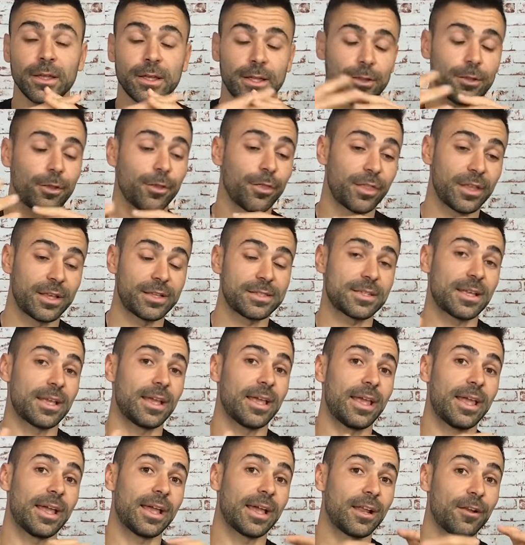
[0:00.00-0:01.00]
Entonces,
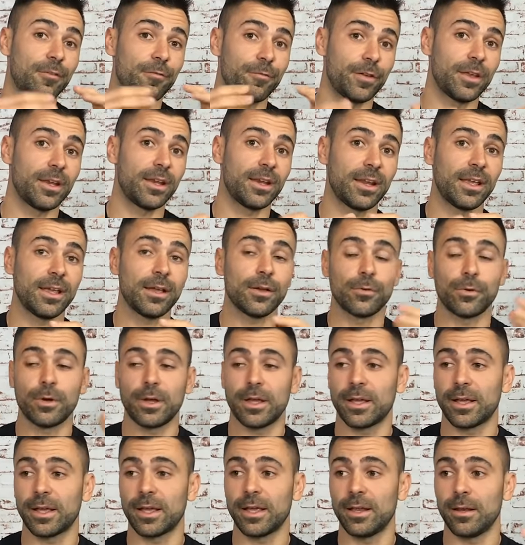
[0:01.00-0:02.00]
en el fitness o
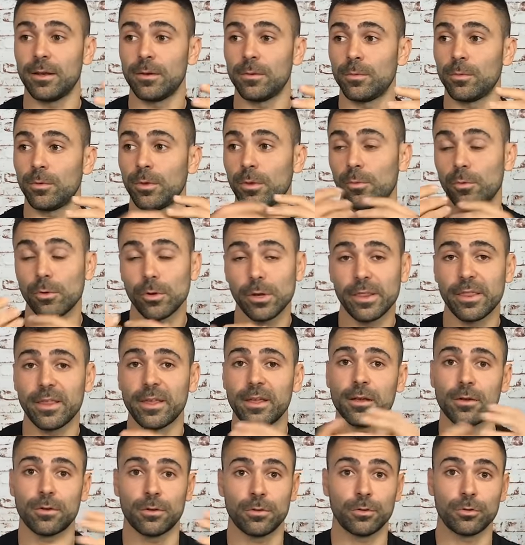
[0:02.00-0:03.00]
en el
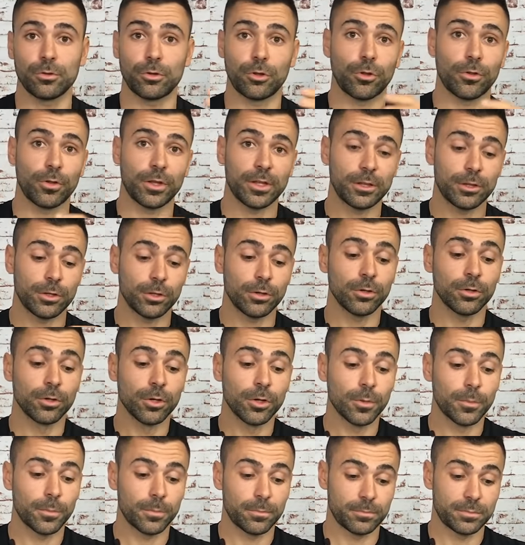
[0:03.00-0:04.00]
bodybuilding o todo esto,
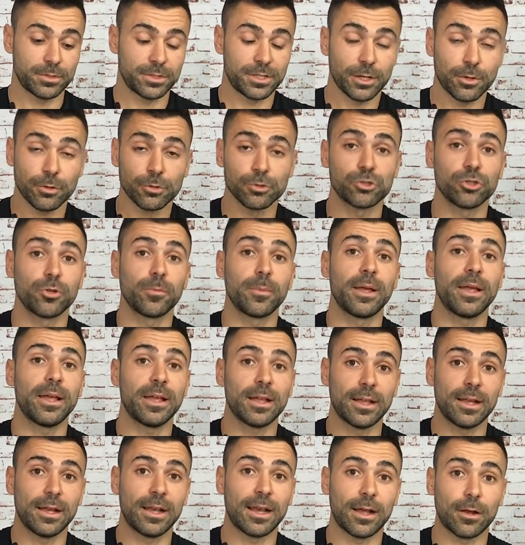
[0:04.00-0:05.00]
se consume
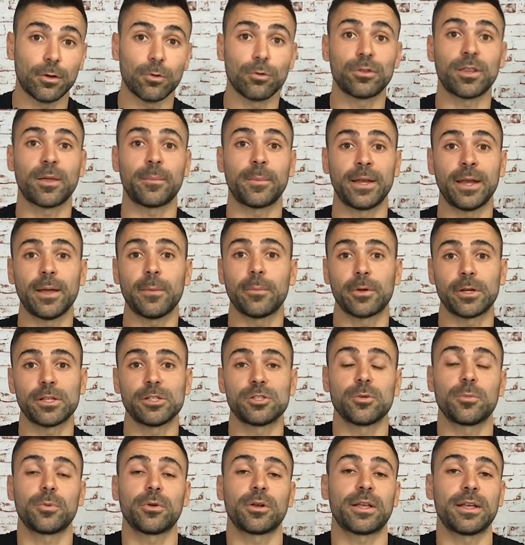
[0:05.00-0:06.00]
la glutamina por
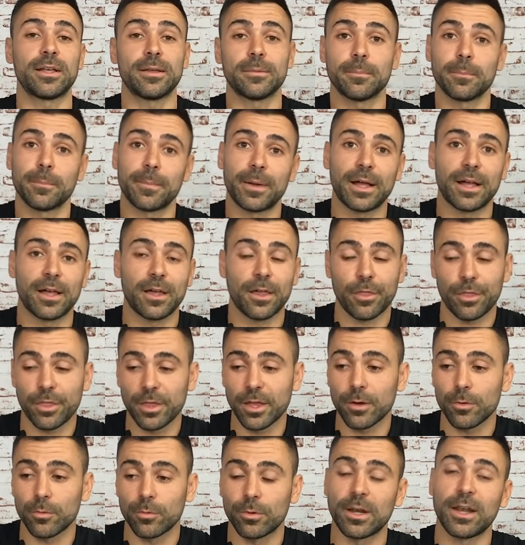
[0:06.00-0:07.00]
eso, porque va a
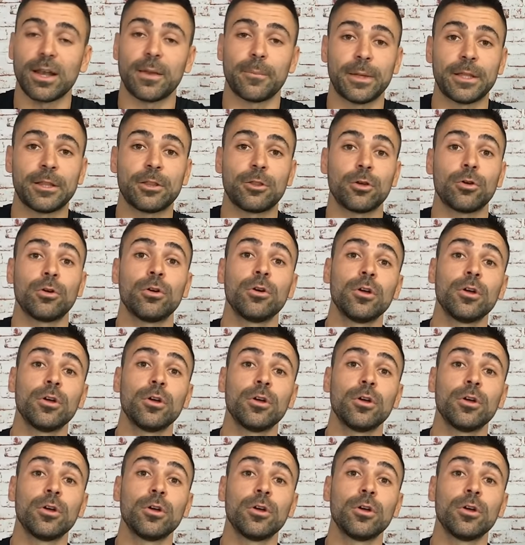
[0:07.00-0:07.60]
ser un elemento